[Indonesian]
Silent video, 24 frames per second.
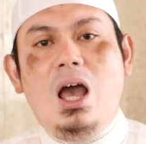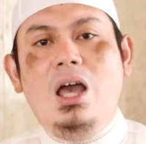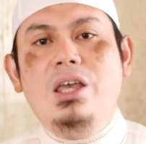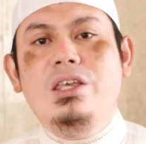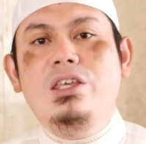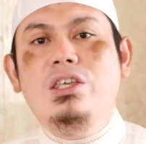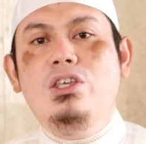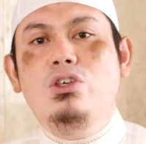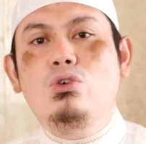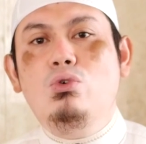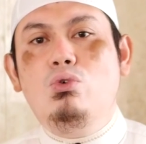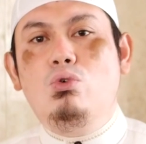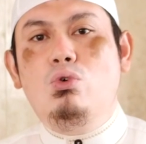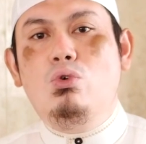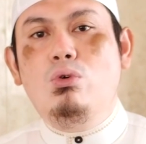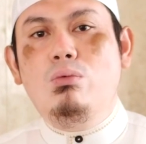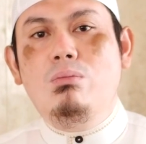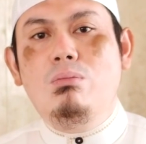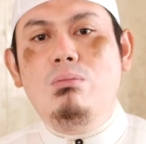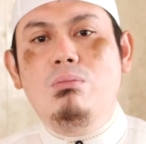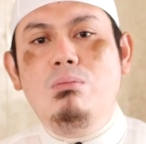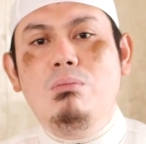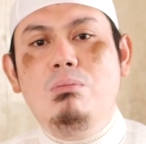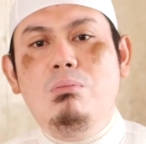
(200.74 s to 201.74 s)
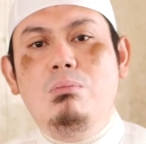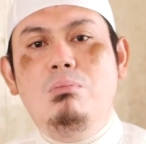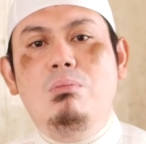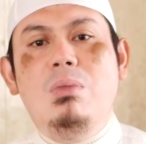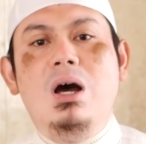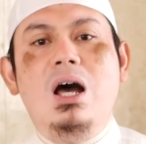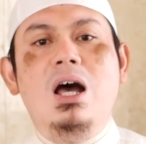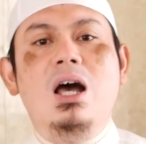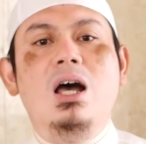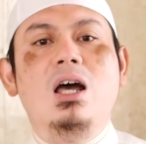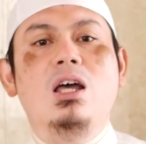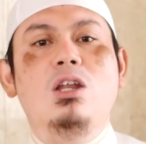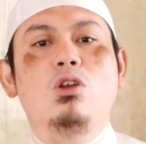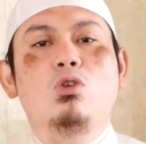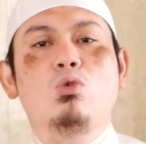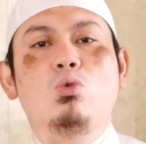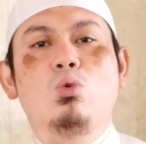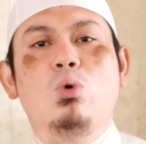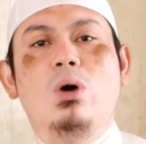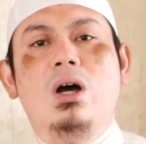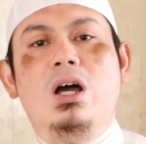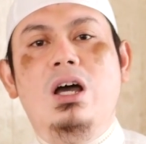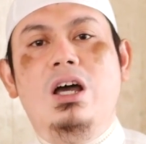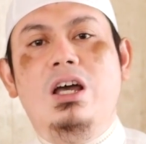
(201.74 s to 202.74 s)
"Ayyukum
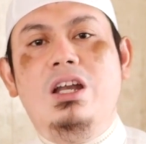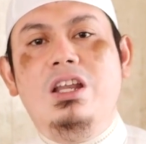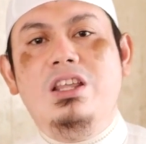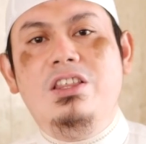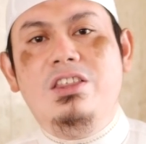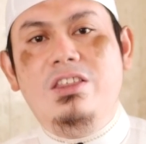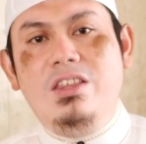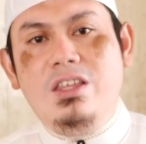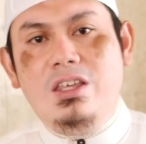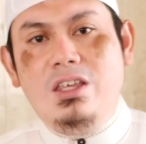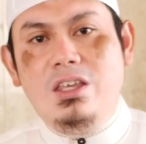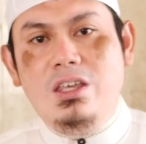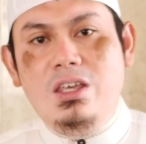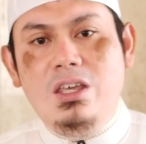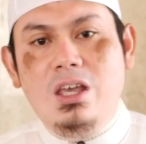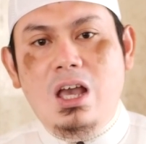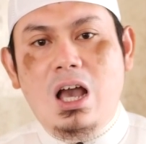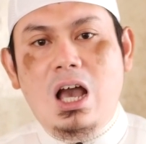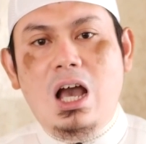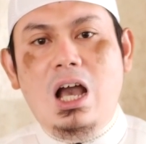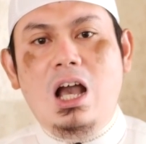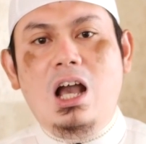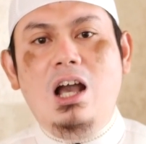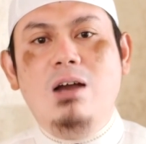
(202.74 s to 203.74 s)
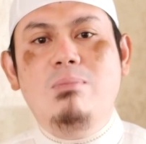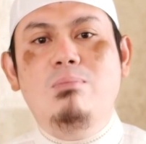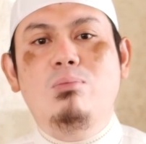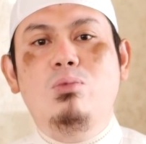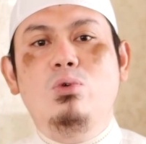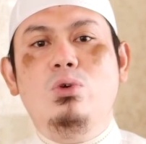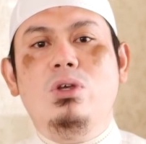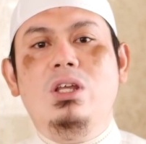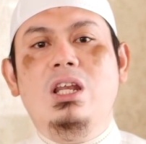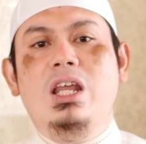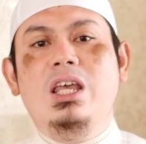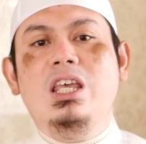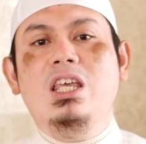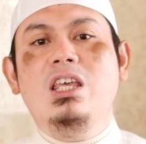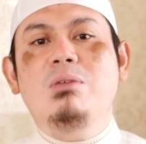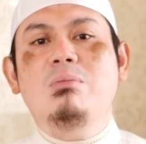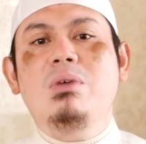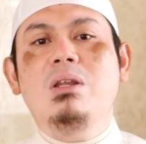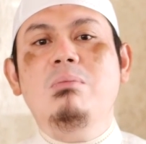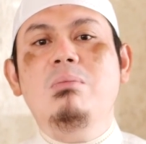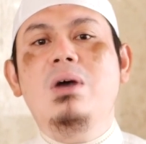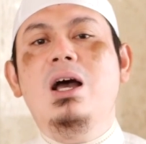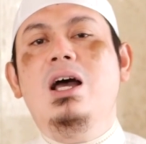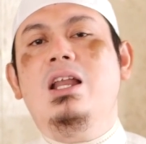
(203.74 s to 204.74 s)
malu warithihi ahabbu ilaihi
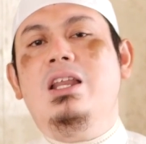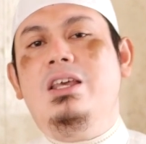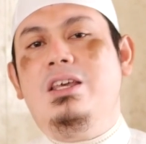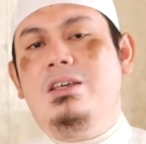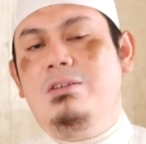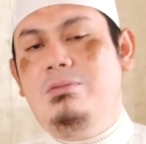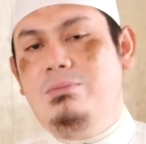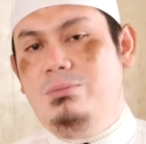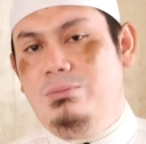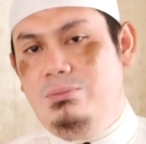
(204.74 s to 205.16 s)
min mali?"